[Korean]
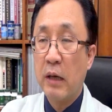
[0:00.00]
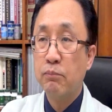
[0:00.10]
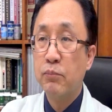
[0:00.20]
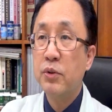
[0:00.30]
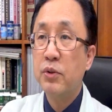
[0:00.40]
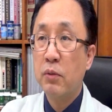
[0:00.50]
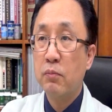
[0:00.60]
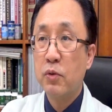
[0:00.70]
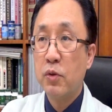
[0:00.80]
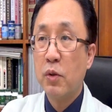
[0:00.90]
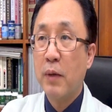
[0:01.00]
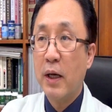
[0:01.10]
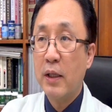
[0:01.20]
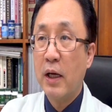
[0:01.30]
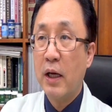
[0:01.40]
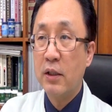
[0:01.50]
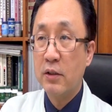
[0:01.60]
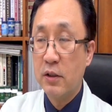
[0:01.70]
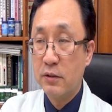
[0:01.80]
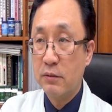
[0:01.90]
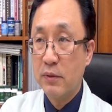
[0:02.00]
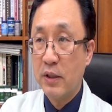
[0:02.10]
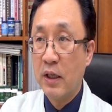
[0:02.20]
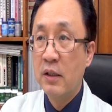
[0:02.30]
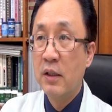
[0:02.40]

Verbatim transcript: 나쁜 성분으로 많이 알려져 있습니다.